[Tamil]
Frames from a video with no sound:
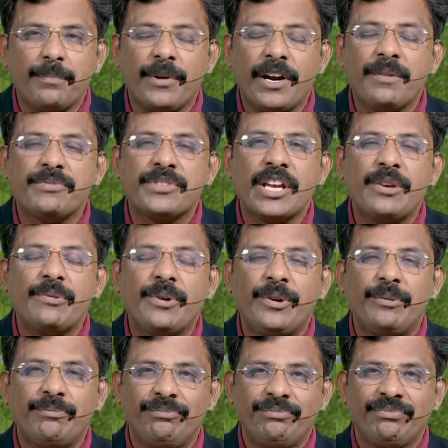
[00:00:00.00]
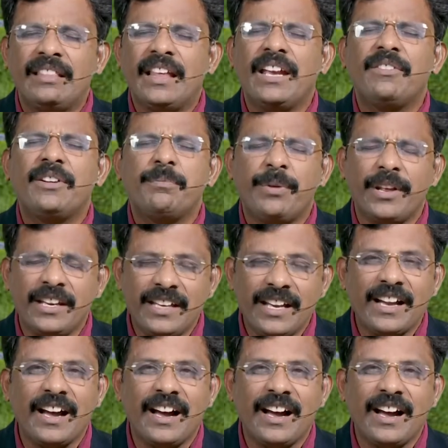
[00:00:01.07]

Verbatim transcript: அர்ப்பணம் செய்வோம் தேவன் பெரிய